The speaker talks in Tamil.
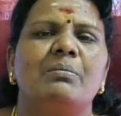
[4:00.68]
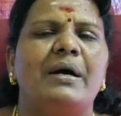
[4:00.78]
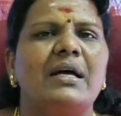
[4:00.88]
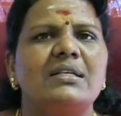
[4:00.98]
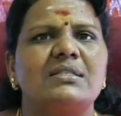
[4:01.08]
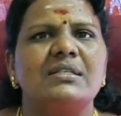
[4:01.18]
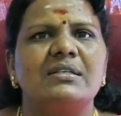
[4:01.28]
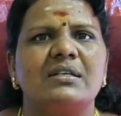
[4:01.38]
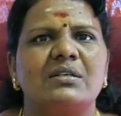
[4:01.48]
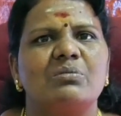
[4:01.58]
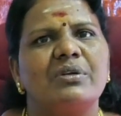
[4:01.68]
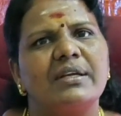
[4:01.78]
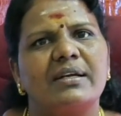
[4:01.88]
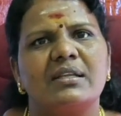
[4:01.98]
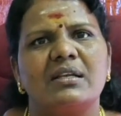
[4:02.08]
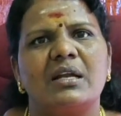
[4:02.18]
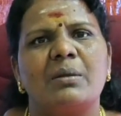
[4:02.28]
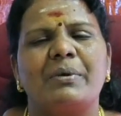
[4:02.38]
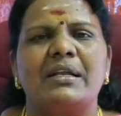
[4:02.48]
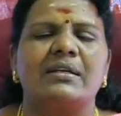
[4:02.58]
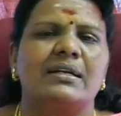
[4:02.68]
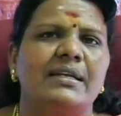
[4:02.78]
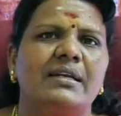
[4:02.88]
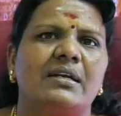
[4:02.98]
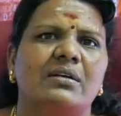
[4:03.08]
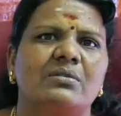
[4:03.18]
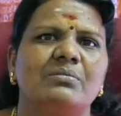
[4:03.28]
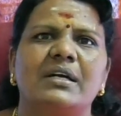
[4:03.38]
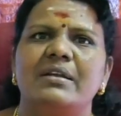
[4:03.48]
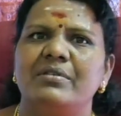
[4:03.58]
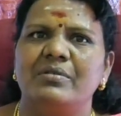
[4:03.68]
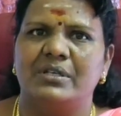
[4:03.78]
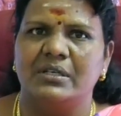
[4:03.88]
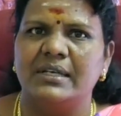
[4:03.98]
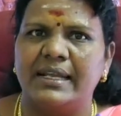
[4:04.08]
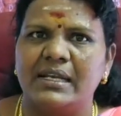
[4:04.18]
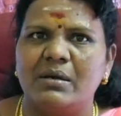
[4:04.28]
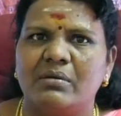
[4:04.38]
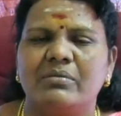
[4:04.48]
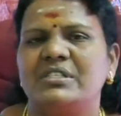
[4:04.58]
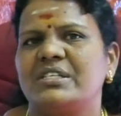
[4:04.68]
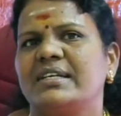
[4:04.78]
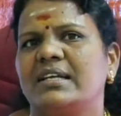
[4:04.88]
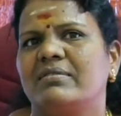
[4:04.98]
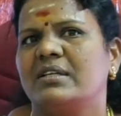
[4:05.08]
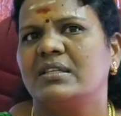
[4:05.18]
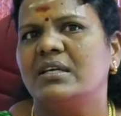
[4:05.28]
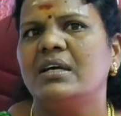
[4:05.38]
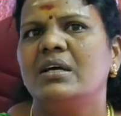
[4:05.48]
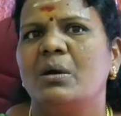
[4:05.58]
பாதச்சனி நடக்கும் பொழுது கெடுதலான பலன்களே நடக்கும் கழுவி விட்டு நிறைய விஷயங்களை வந்து